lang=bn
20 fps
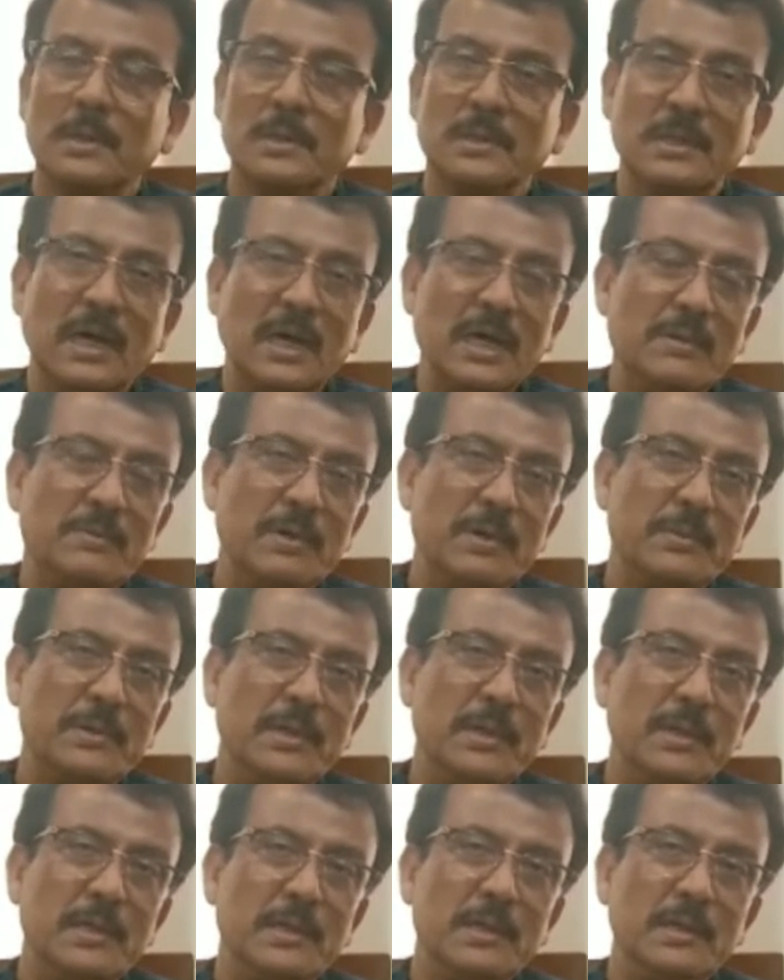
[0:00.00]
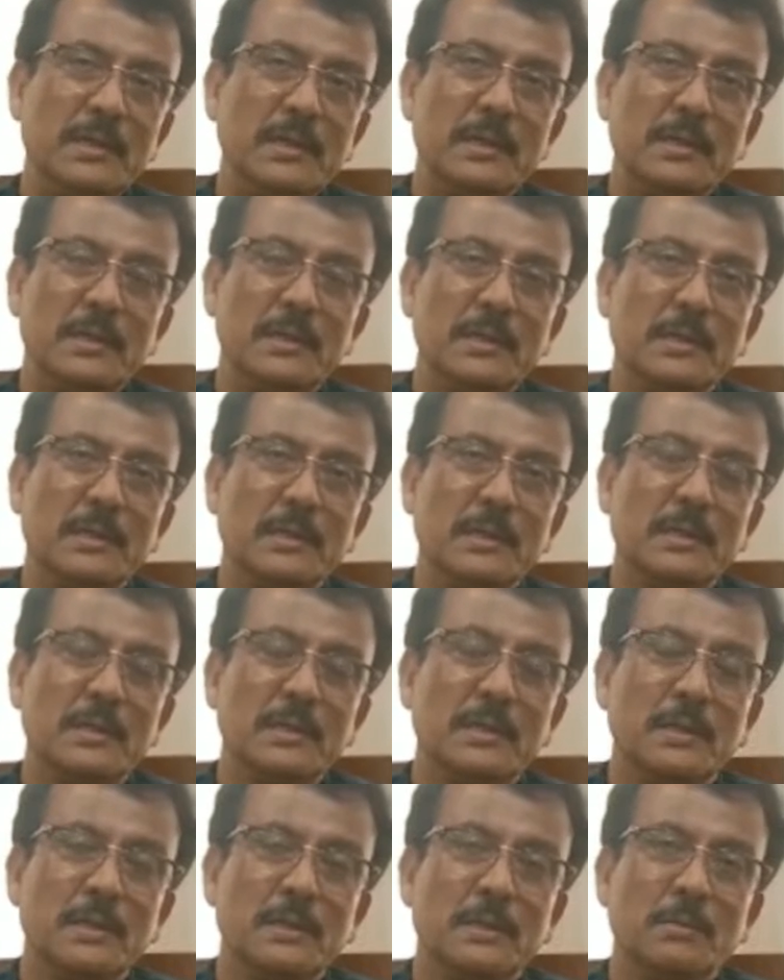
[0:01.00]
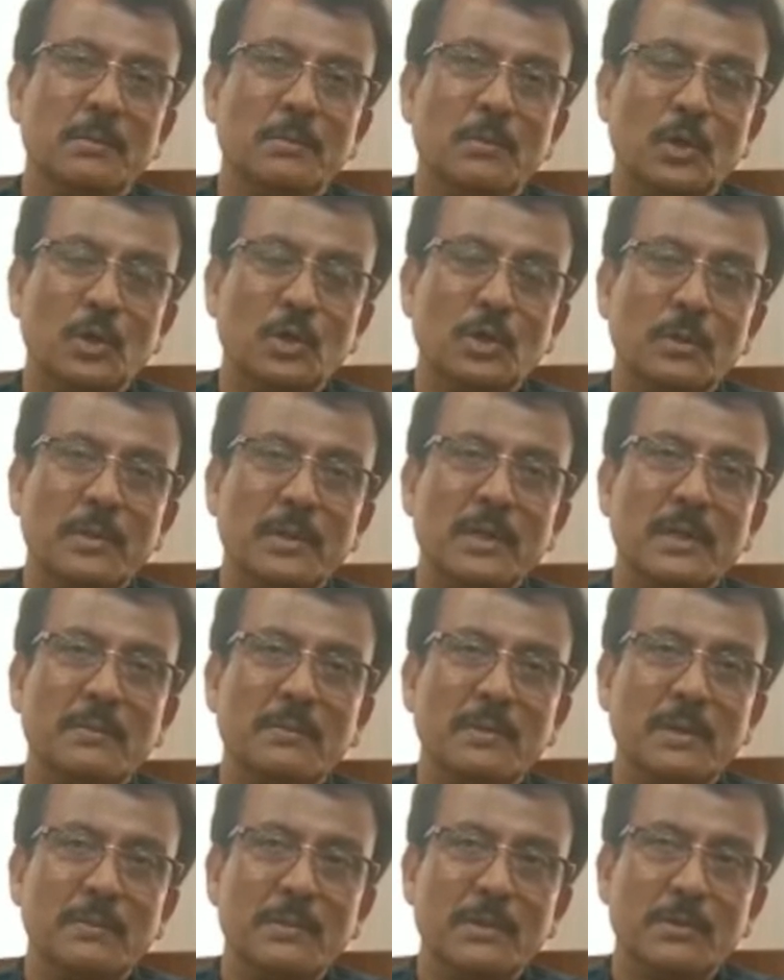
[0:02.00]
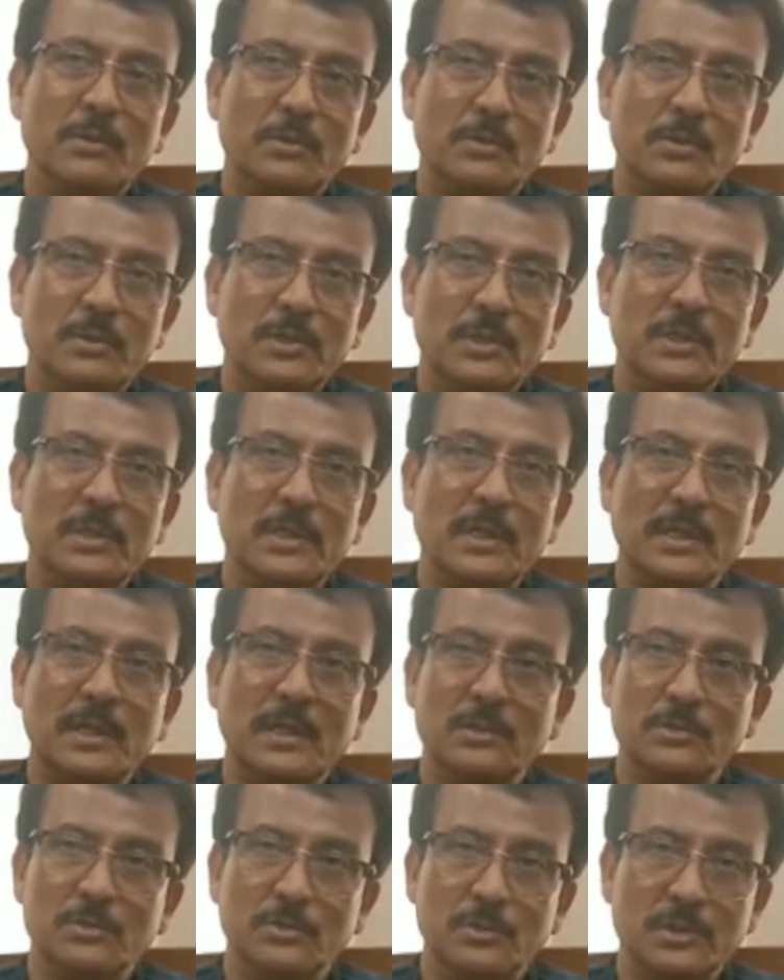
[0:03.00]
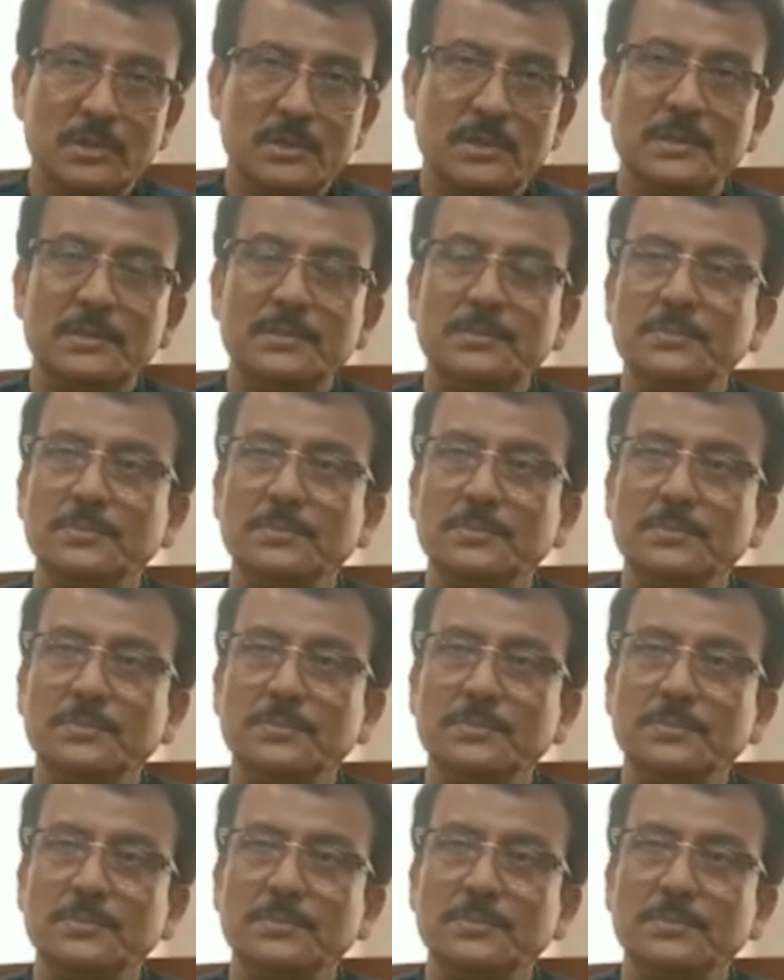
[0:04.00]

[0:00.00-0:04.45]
স্বাভাবিকভাবেই বর্ধমান ডেভেলপমেন্ট অথরিটি যারা কাজ করেছেন